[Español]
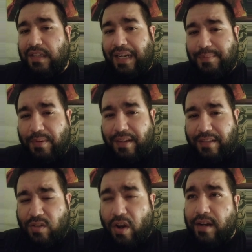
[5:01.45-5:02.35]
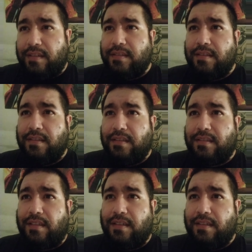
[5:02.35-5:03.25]
en las publicaciones,
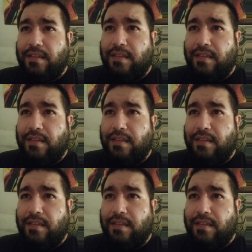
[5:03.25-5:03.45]
¿sí?